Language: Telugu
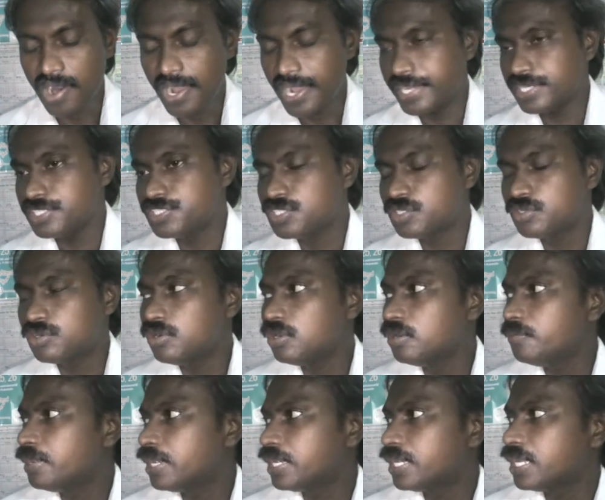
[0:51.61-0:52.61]
ఆయన చిక్కుల్లో
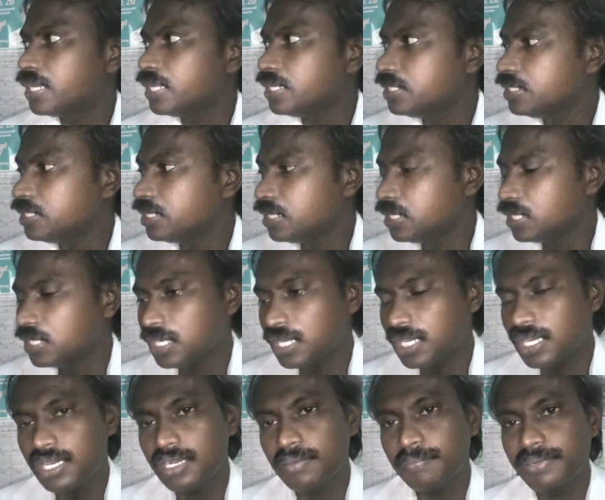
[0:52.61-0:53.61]
పెట్టాలని అనేక
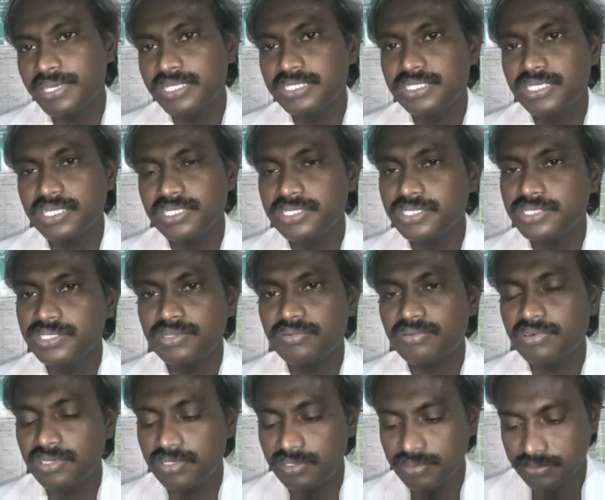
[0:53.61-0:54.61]
రకాల ప్రయత్నాలు
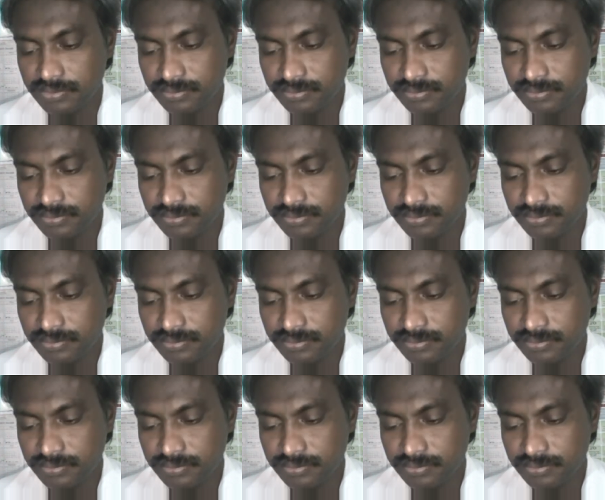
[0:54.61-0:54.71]
చేసేవాళ్ళు